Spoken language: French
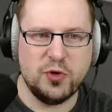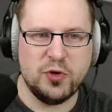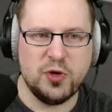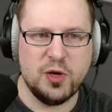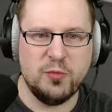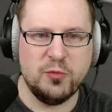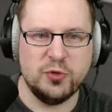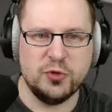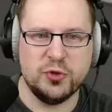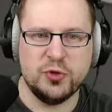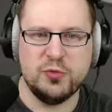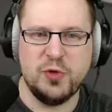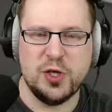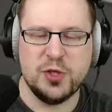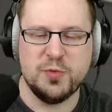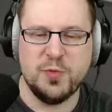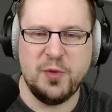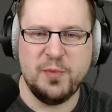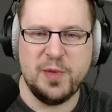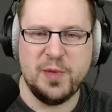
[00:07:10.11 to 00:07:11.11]
quand même, je vois,
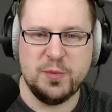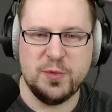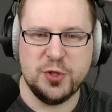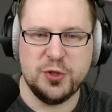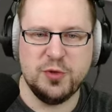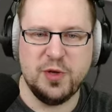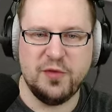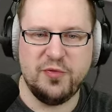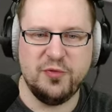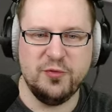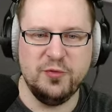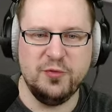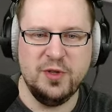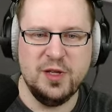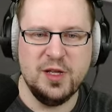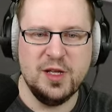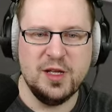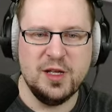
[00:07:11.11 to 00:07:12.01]
je m'emballe, moi je suis à fond.